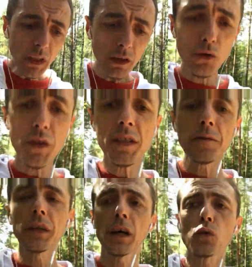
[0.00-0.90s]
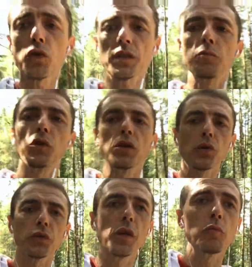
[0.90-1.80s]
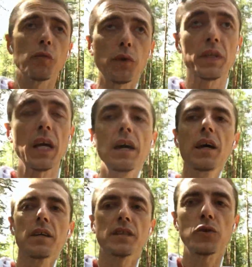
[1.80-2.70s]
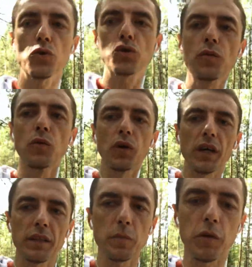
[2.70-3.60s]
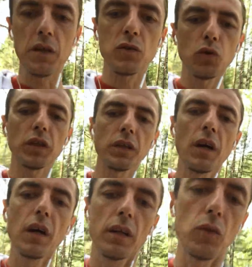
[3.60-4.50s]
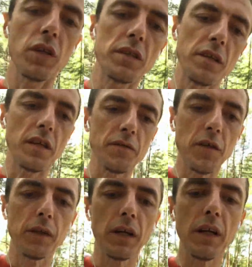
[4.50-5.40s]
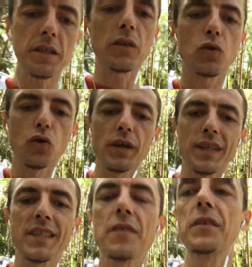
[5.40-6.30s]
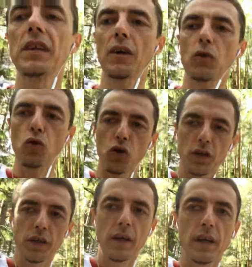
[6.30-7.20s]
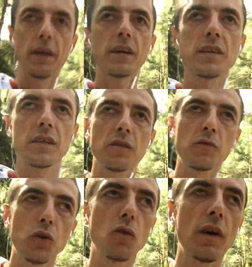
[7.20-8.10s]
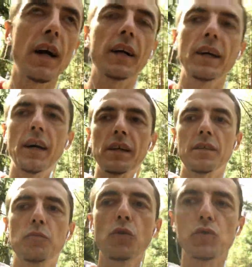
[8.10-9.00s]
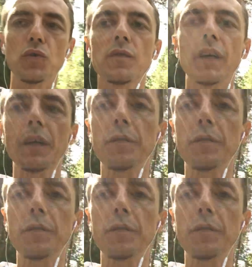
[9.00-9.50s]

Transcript: То есть стафилокок стимулирует гемофилус. За счет чего это происходит? Ну, если совсем вкратце, то стафилокок из кровяного агара с помощью своих